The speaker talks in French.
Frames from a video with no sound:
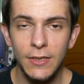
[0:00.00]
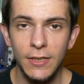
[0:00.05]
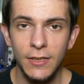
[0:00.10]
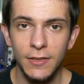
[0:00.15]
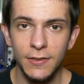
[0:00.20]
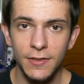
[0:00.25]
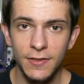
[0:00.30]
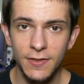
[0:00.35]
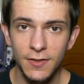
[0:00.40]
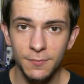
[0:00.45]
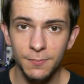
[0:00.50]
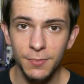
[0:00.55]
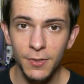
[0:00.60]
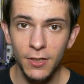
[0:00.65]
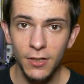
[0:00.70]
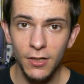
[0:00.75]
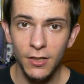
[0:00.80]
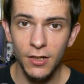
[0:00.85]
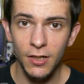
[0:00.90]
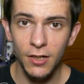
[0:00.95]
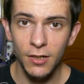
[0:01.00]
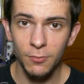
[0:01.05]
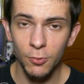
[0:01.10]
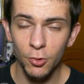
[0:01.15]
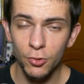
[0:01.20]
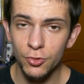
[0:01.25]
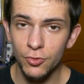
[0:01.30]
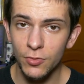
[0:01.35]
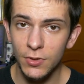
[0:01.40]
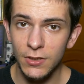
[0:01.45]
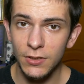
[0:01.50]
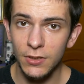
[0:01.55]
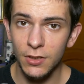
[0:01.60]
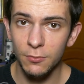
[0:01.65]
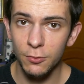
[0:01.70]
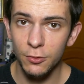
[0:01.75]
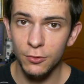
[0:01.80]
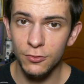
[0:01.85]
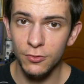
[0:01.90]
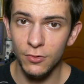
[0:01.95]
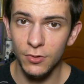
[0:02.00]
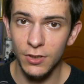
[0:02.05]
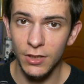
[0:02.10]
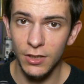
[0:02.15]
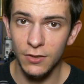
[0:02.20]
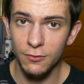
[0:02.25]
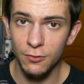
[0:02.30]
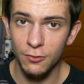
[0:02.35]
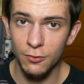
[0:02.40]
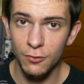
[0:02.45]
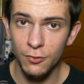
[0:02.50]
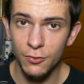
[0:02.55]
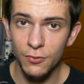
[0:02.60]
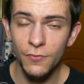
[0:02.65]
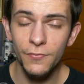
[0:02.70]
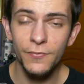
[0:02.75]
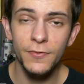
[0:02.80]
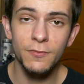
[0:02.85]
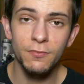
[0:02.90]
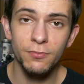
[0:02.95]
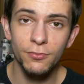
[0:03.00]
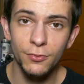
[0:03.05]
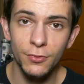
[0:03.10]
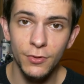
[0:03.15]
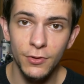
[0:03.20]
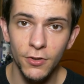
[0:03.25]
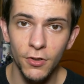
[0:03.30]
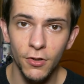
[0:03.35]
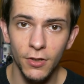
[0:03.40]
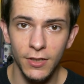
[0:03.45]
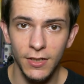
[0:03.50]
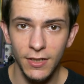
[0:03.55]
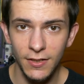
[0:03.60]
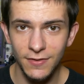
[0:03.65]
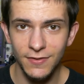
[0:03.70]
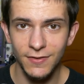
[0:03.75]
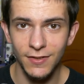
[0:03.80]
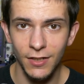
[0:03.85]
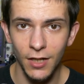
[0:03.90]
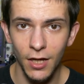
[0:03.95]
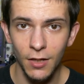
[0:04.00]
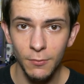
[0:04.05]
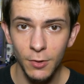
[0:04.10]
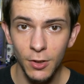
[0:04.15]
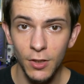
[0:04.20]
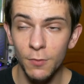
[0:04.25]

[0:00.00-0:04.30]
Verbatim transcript: N'hésite pas à me rejoindre également sur les réseaux sociaux, Facebook, Twitter et Instagram.